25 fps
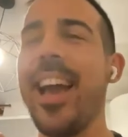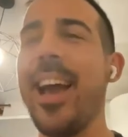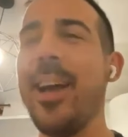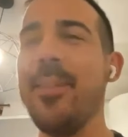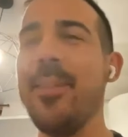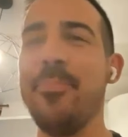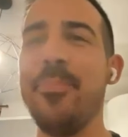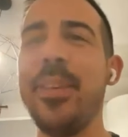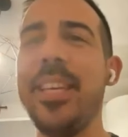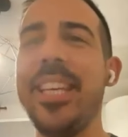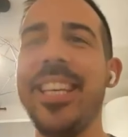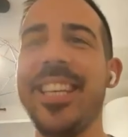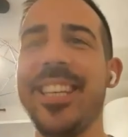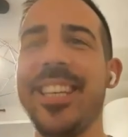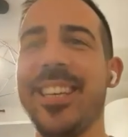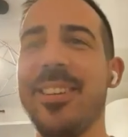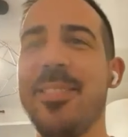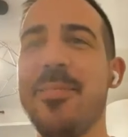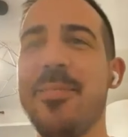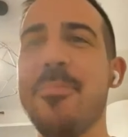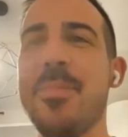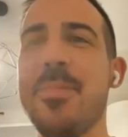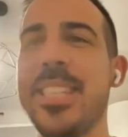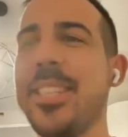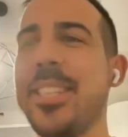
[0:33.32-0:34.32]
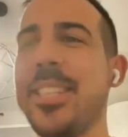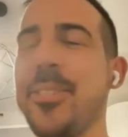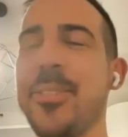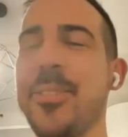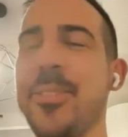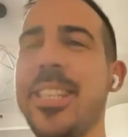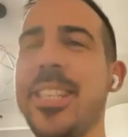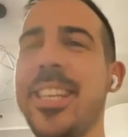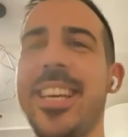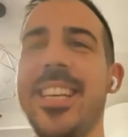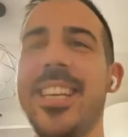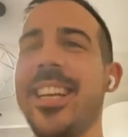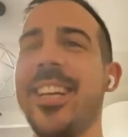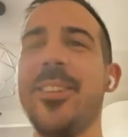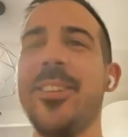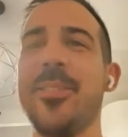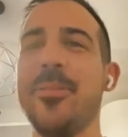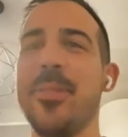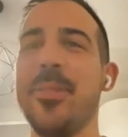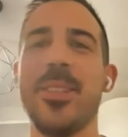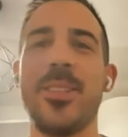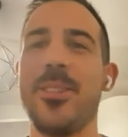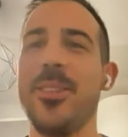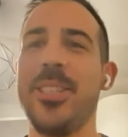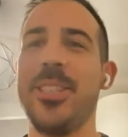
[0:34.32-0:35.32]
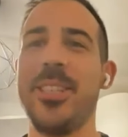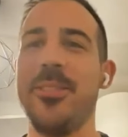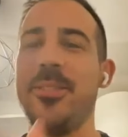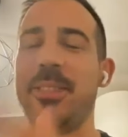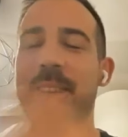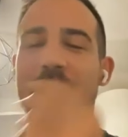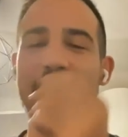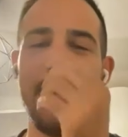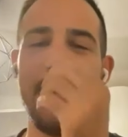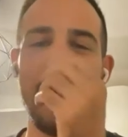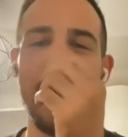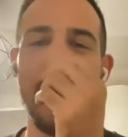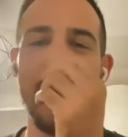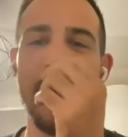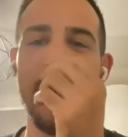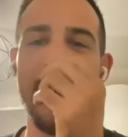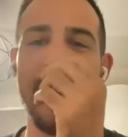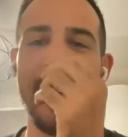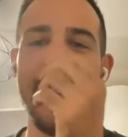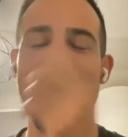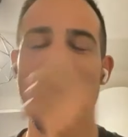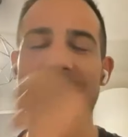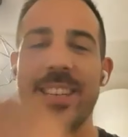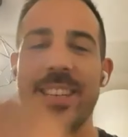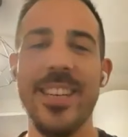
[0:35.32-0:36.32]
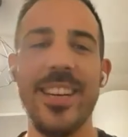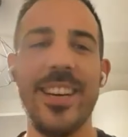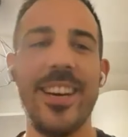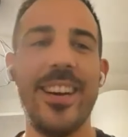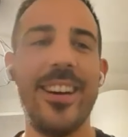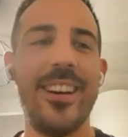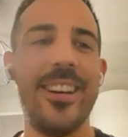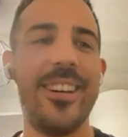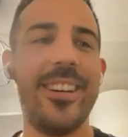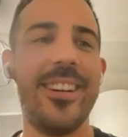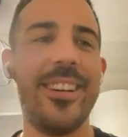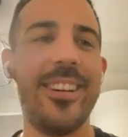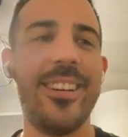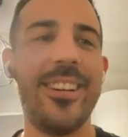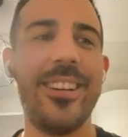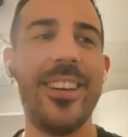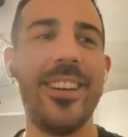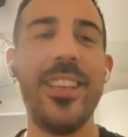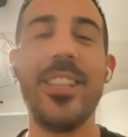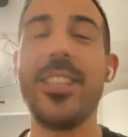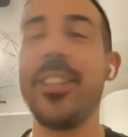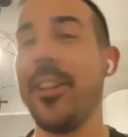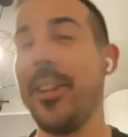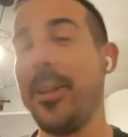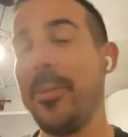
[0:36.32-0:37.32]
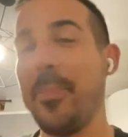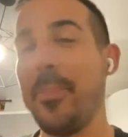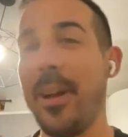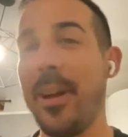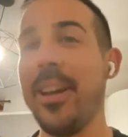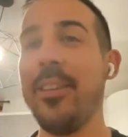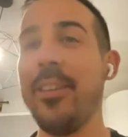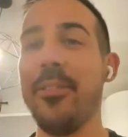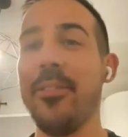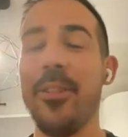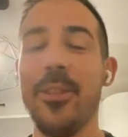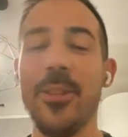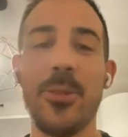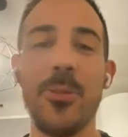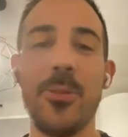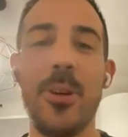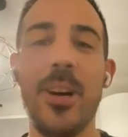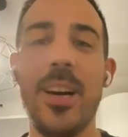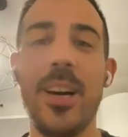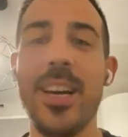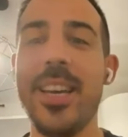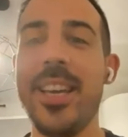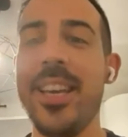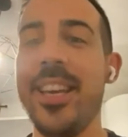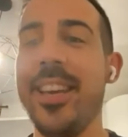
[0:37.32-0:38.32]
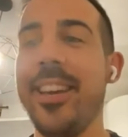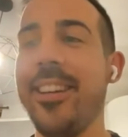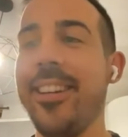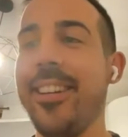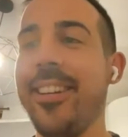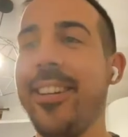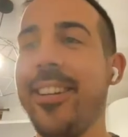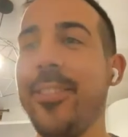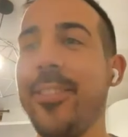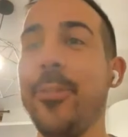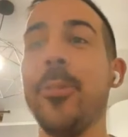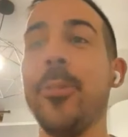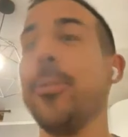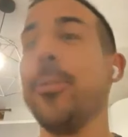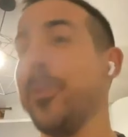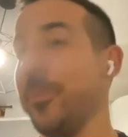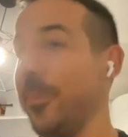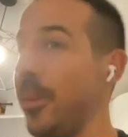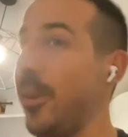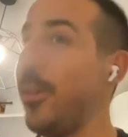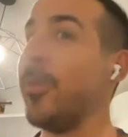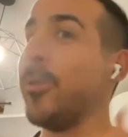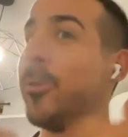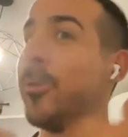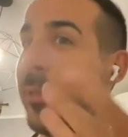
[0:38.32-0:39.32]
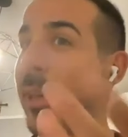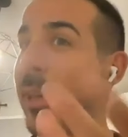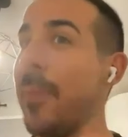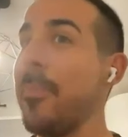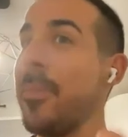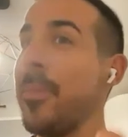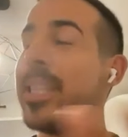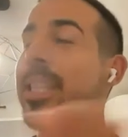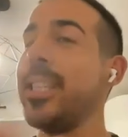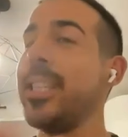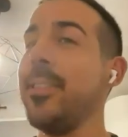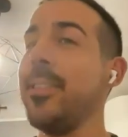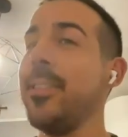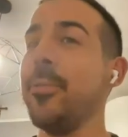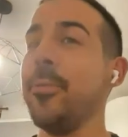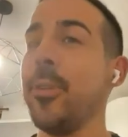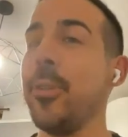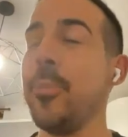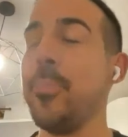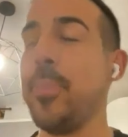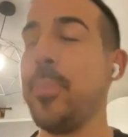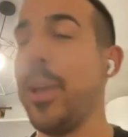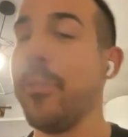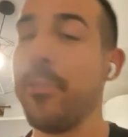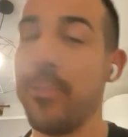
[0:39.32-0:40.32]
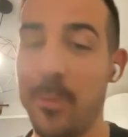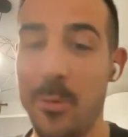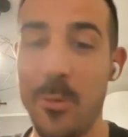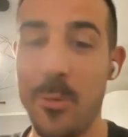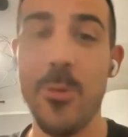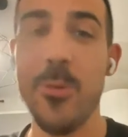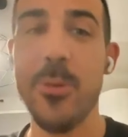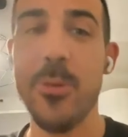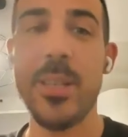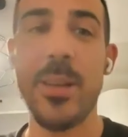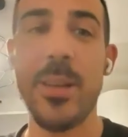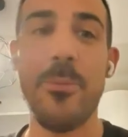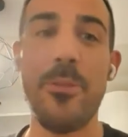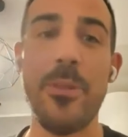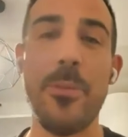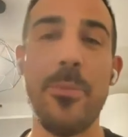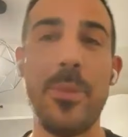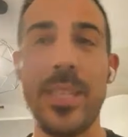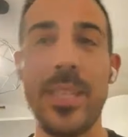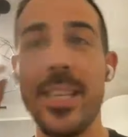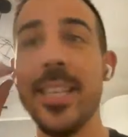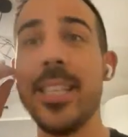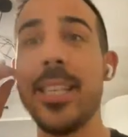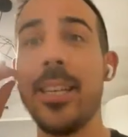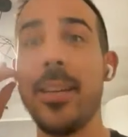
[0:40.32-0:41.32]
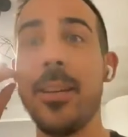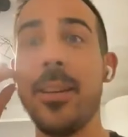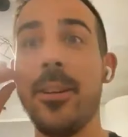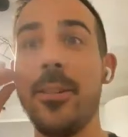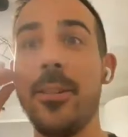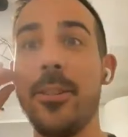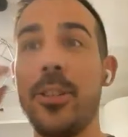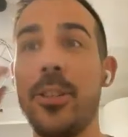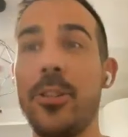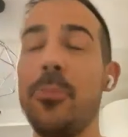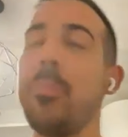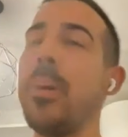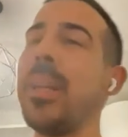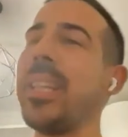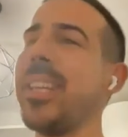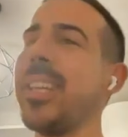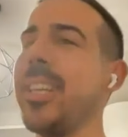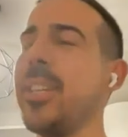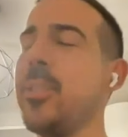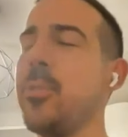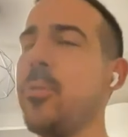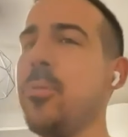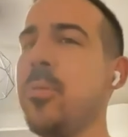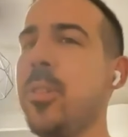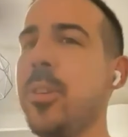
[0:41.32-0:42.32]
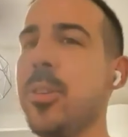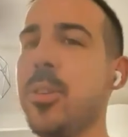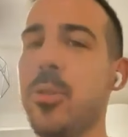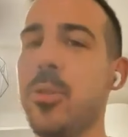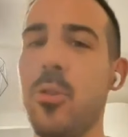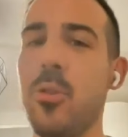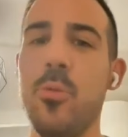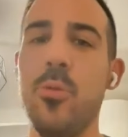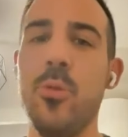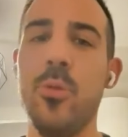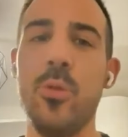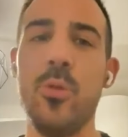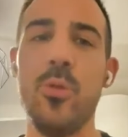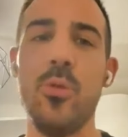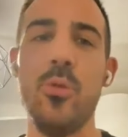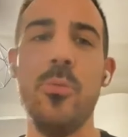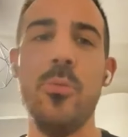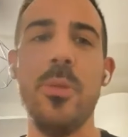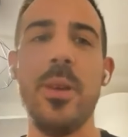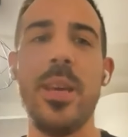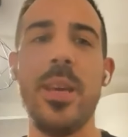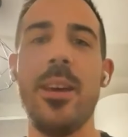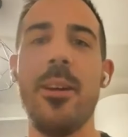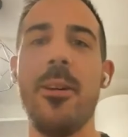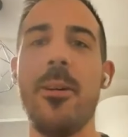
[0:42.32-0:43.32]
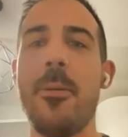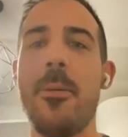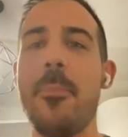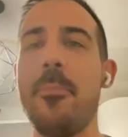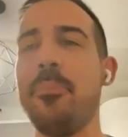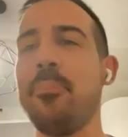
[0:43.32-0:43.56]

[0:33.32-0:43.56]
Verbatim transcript: à pic, parce que c'est exactement ce que j'ai vécu. et je t'en ai parlé, François. Et donc, en tout cas, merci de votre bienvenue. Ça me fait plaisir. je ne suis pas très souvent sur Ubuntu, mais